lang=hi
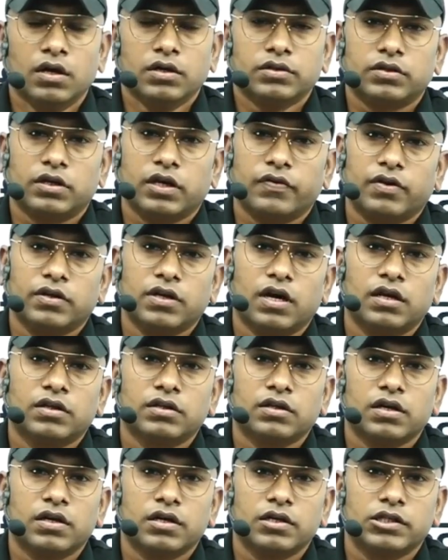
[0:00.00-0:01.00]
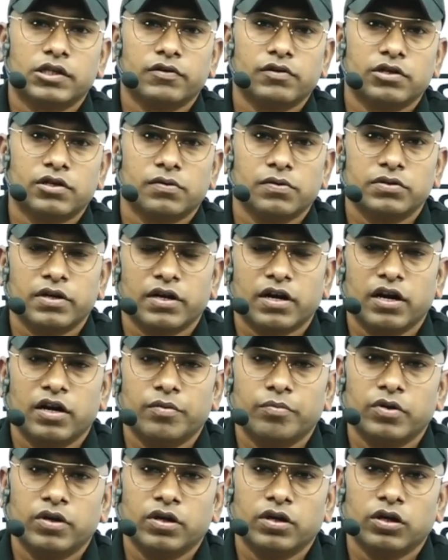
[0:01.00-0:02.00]
श्री वेदांता सिविल सर्विस
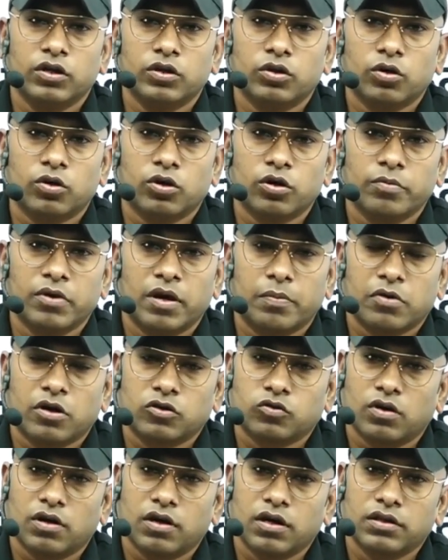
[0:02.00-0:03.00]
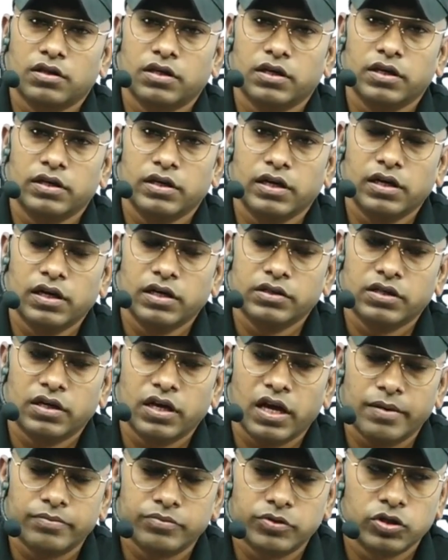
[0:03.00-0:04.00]
एकेडमी इंदौर में आपका स्वागत है ये लेक्चर
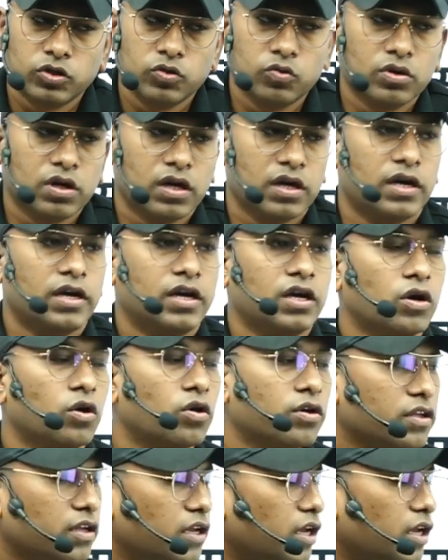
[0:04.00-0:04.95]
एमसीक्यू का है और ये